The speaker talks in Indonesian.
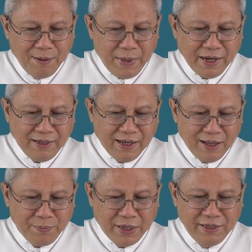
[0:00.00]

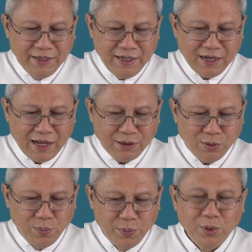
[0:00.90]
Maria berdiri
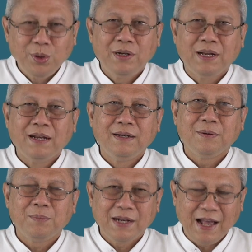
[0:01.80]
dekat kubur dan
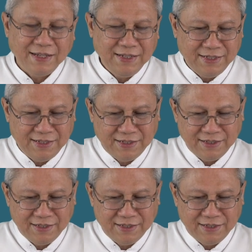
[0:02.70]
menangis.